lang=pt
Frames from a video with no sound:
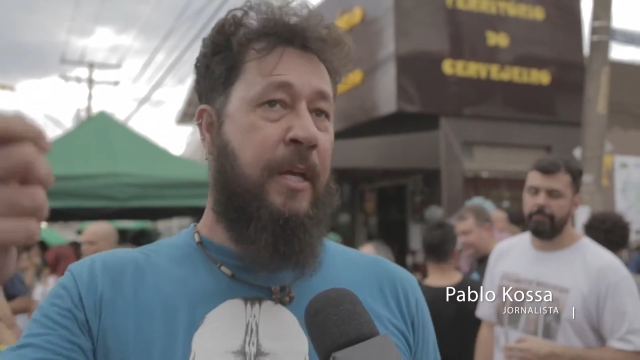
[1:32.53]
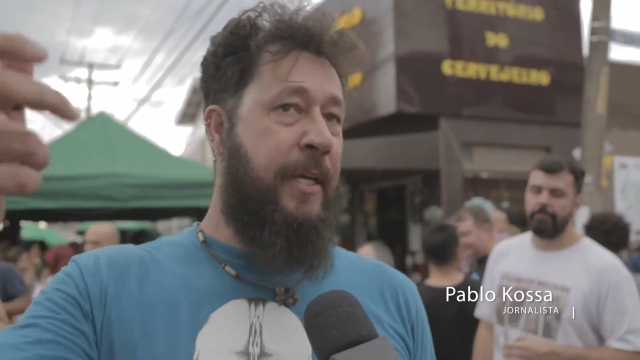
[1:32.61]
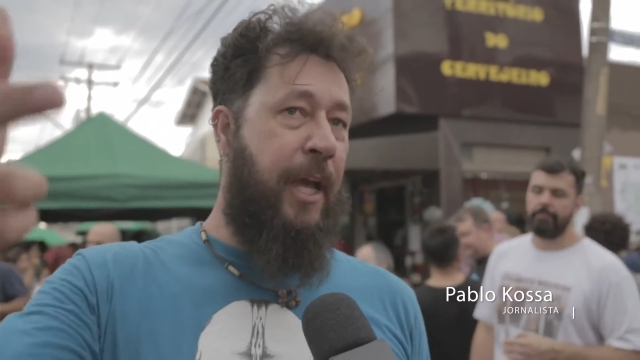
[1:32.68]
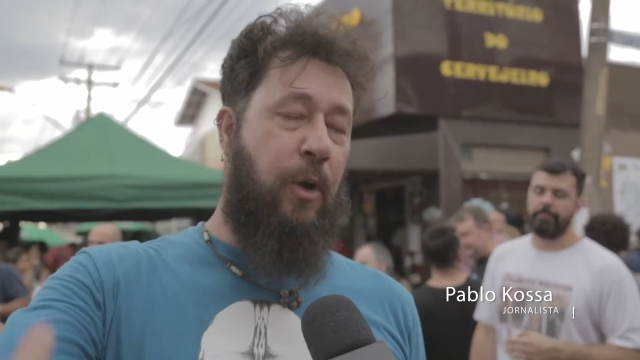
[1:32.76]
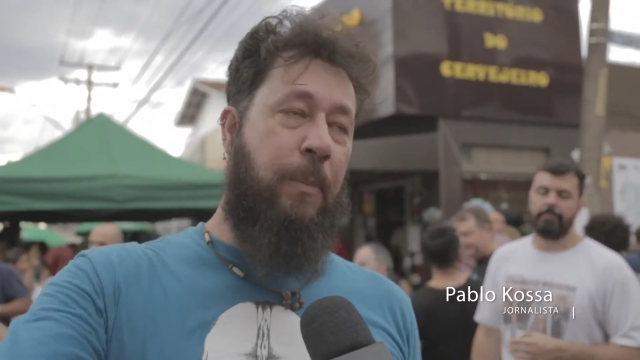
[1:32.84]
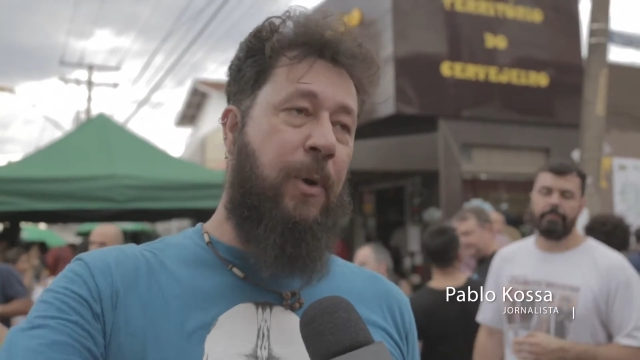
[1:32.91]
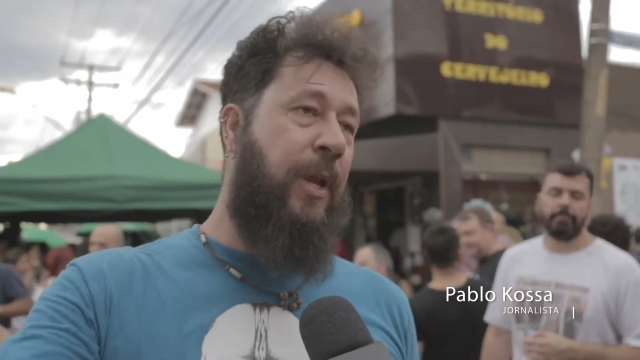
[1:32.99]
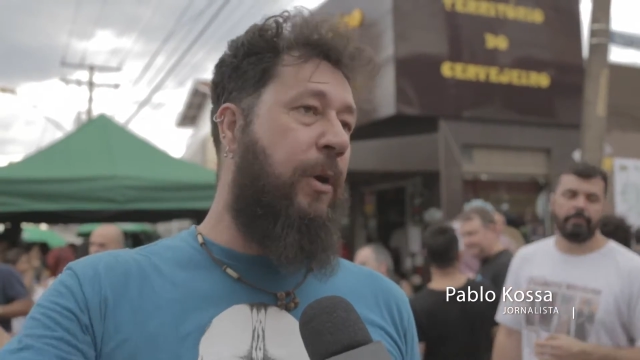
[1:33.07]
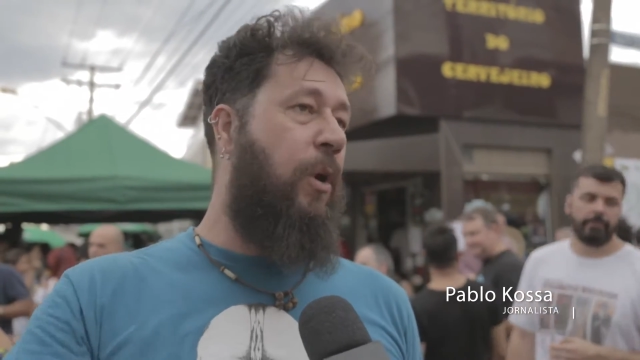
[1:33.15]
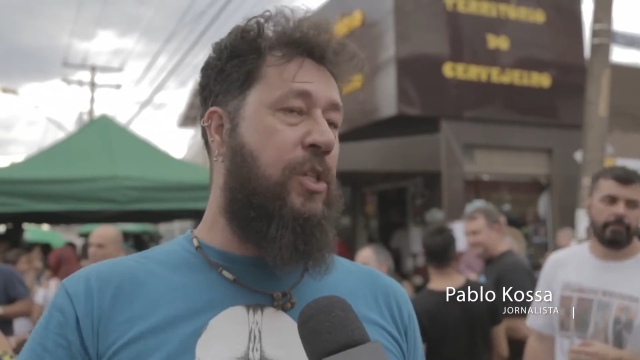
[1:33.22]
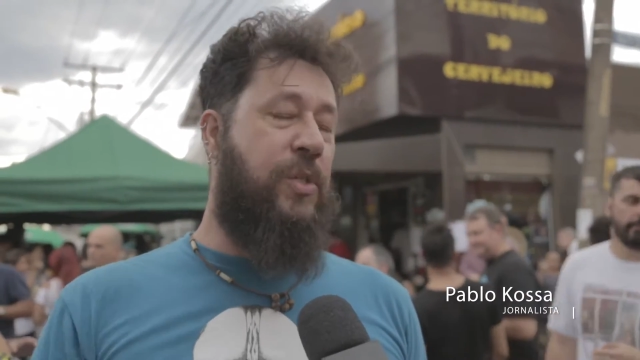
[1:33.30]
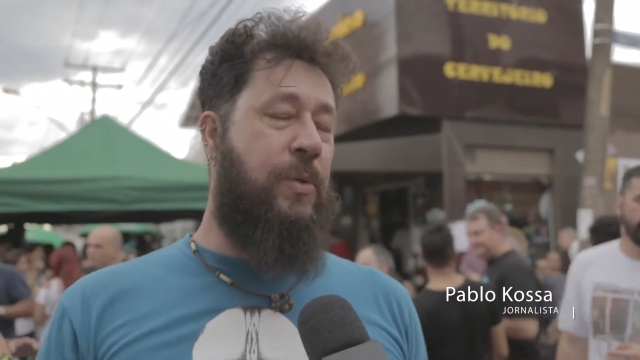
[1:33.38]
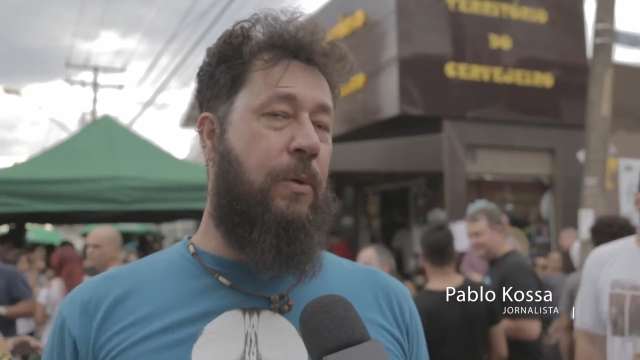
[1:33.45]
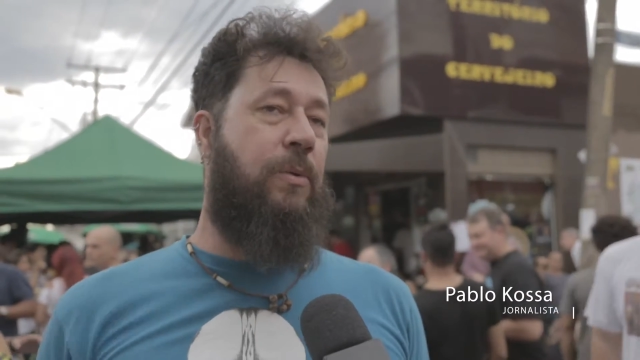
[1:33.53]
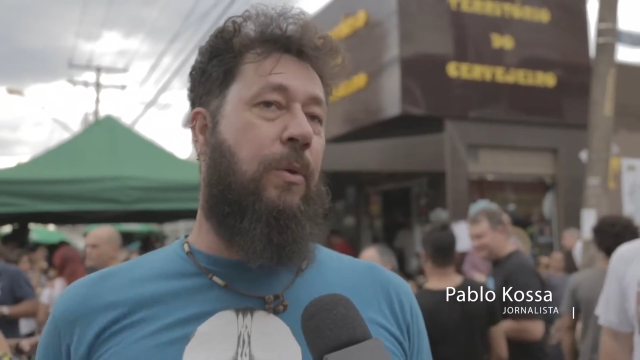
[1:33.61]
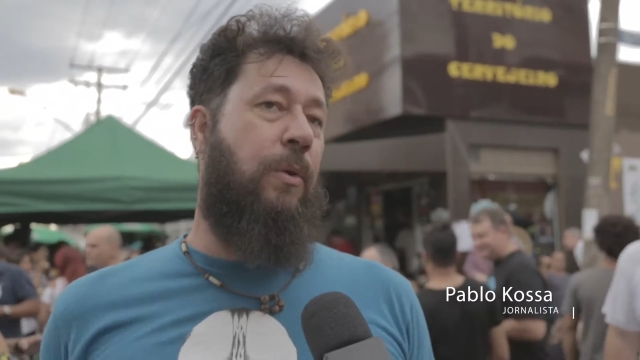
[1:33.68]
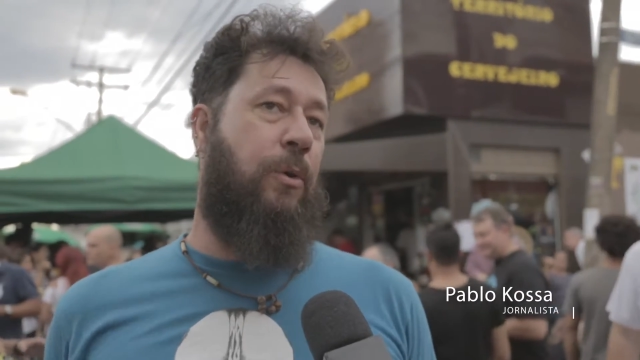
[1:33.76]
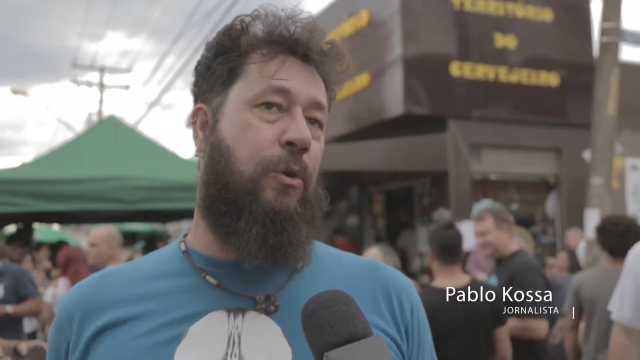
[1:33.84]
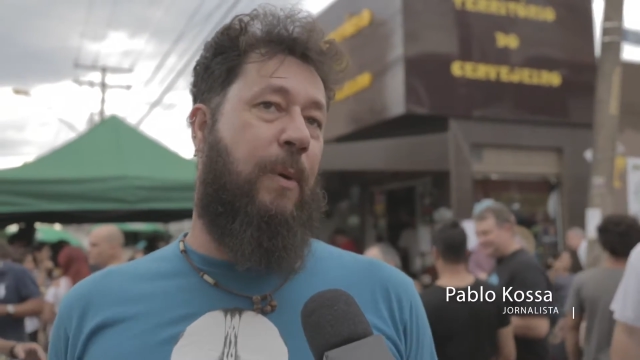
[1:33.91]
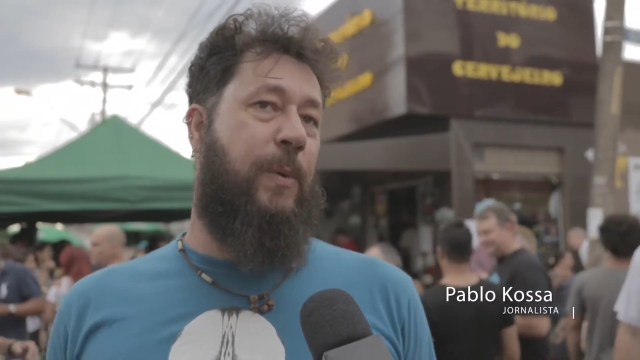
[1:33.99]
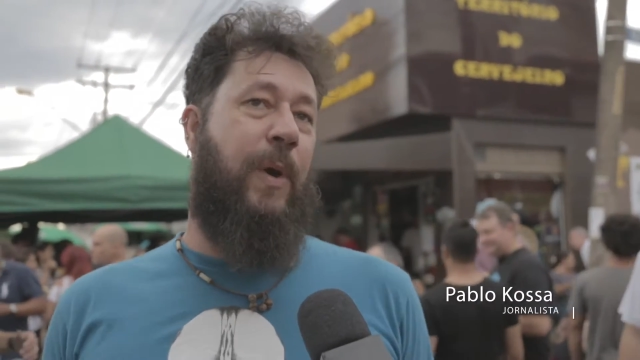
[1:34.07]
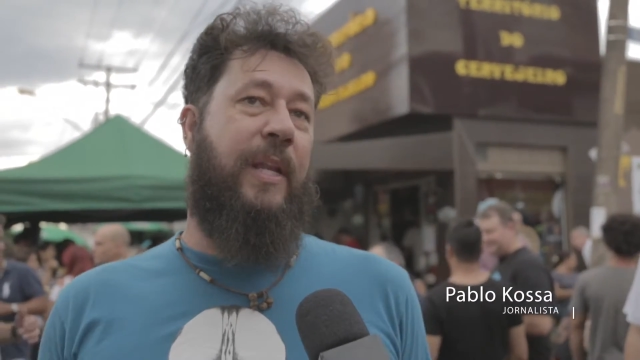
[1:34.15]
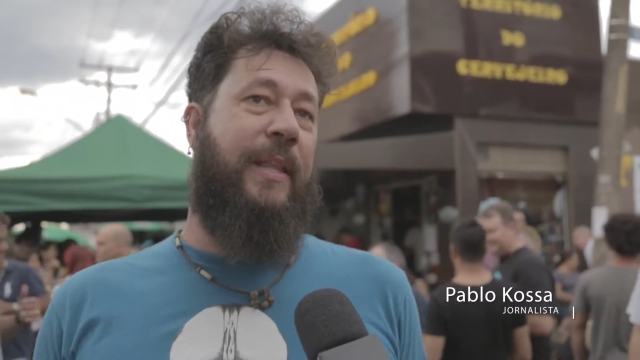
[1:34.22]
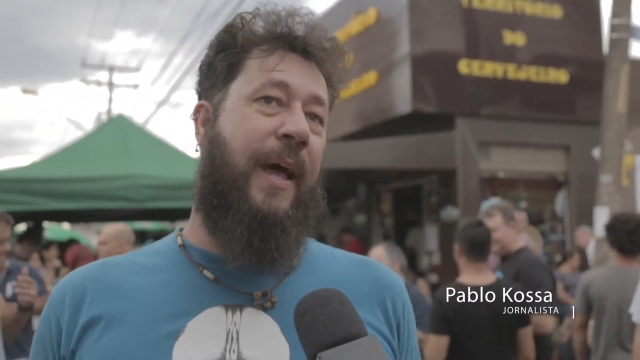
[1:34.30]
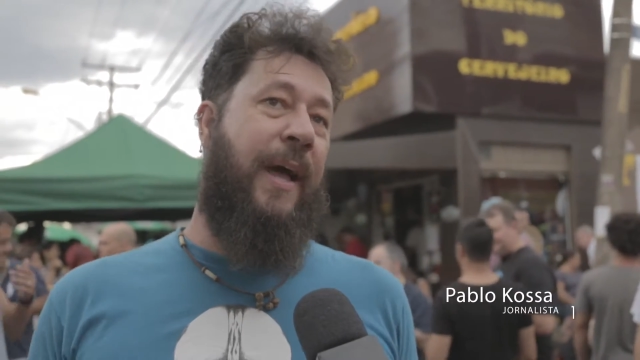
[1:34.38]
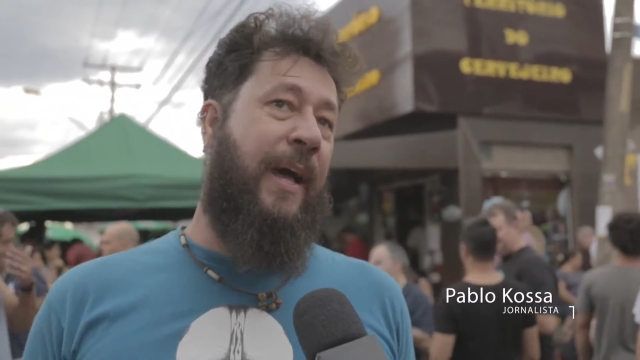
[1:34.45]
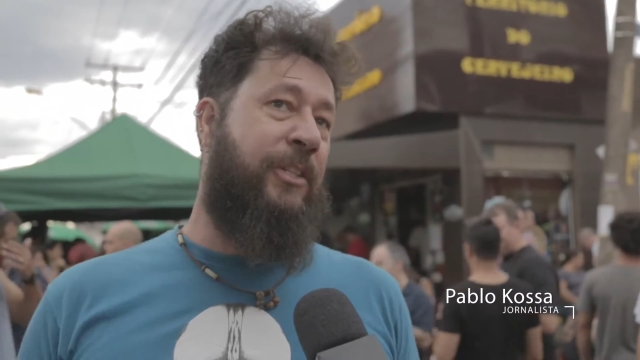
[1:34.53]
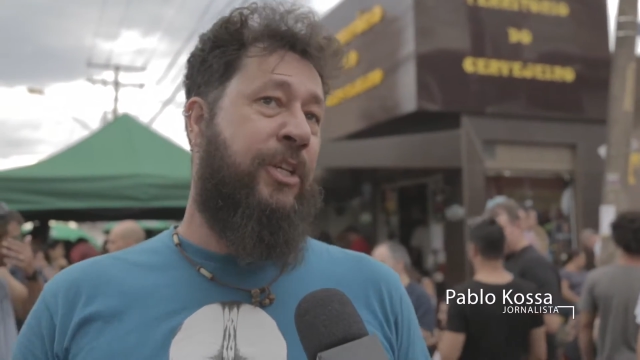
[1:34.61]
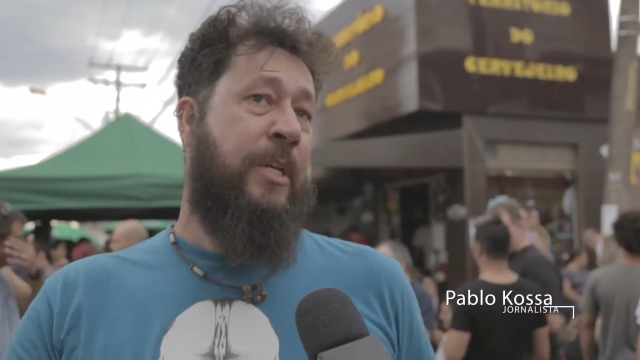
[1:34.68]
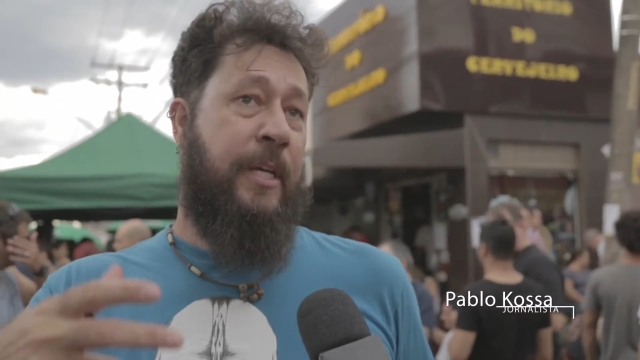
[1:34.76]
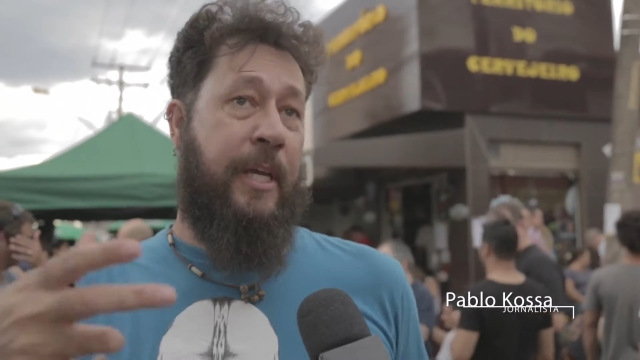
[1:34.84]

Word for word: quer comer um negócio com, com, com a qualidade,